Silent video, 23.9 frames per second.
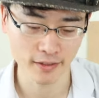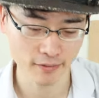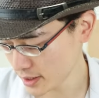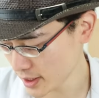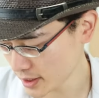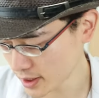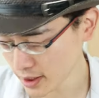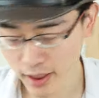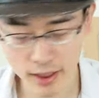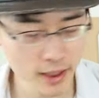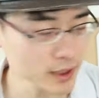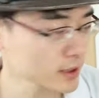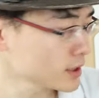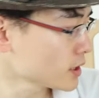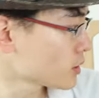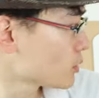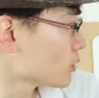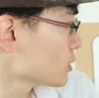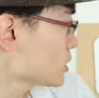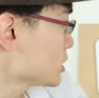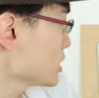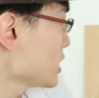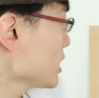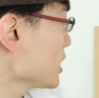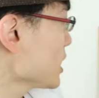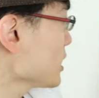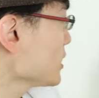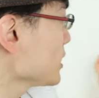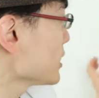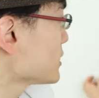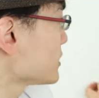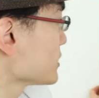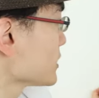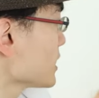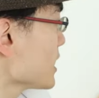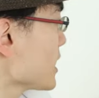えただですね、こちらなんで
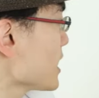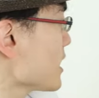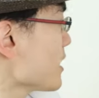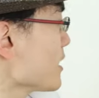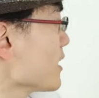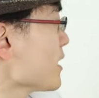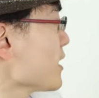すが、